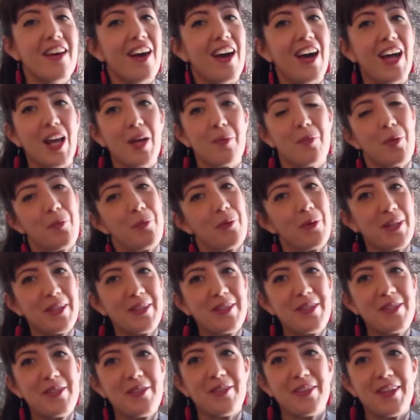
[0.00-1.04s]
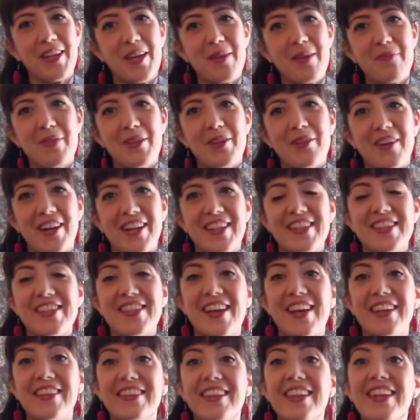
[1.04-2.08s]
alla popolazione e
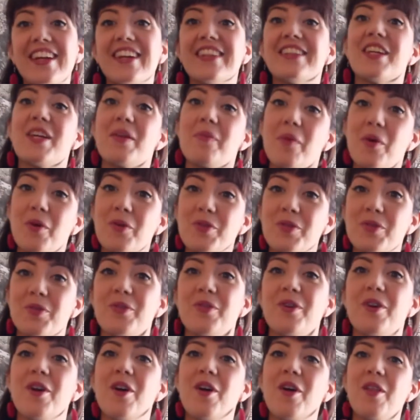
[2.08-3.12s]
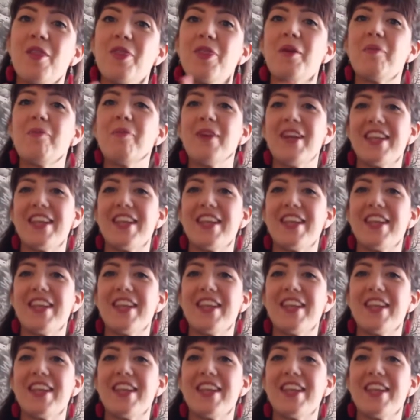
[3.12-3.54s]
minoranza etnica dei Mosu, dopo la